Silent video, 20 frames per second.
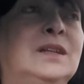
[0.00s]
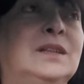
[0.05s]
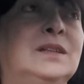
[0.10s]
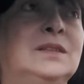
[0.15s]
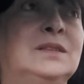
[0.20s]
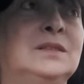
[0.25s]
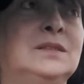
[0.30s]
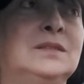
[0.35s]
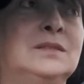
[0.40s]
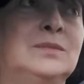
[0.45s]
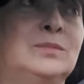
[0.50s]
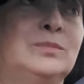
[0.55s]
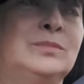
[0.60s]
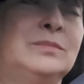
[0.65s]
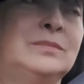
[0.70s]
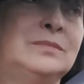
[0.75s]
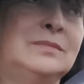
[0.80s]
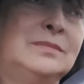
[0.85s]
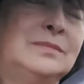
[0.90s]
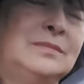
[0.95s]

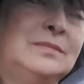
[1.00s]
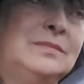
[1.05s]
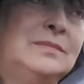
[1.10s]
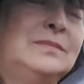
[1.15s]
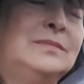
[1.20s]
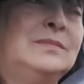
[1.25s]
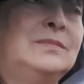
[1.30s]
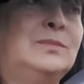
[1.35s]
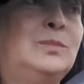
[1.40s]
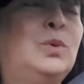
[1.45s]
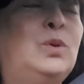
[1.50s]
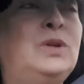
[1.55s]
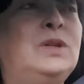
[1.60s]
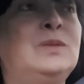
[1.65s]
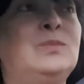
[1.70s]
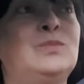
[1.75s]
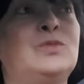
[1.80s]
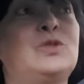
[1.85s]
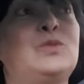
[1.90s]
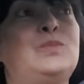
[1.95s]
эм,
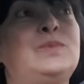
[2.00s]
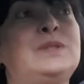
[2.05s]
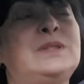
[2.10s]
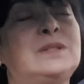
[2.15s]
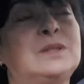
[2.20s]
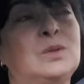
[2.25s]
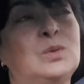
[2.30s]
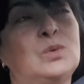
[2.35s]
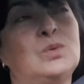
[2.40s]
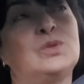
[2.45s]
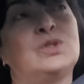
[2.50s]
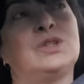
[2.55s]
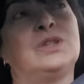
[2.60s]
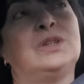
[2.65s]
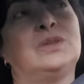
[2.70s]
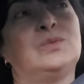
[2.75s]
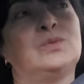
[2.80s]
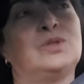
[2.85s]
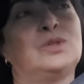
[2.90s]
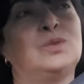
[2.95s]
более, может быть,
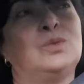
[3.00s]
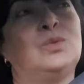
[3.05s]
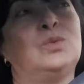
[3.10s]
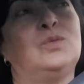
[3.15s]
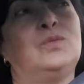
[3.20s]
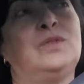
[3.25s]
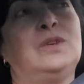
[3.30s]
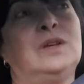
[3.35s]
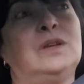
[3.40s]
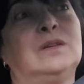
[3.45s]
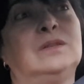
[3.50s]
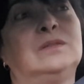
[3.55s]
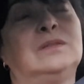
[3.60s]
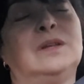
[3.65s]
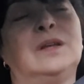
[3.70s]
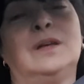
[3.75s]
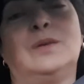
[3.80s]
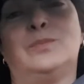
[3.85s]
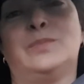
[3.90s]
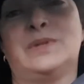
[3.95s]
сложные условия
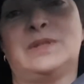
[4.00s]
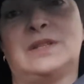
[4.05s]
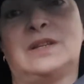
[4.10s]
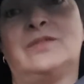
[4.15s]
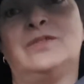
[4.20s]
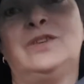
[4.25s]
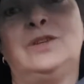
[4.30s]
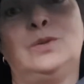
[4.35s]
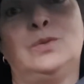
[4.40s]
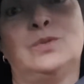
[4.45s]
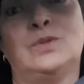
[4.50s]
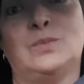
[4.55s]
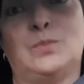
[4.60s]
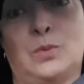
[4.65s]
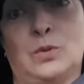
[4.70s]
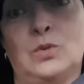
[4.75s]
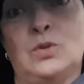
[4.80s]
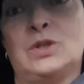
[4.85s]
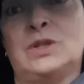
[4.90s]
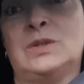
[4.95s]
по сравнению с
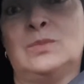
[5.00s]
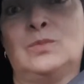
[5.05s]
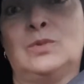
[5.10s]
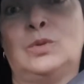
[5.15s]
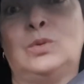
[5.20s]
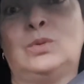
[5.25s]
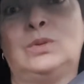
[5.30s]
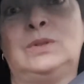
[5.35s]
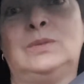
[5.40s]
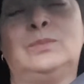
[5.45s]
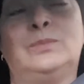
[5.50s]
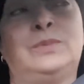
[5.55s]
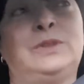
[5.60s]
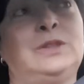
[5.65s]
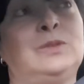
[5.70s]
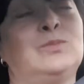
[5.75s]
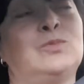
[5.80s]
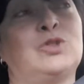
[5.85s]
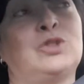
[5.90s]
прошлым годом, потому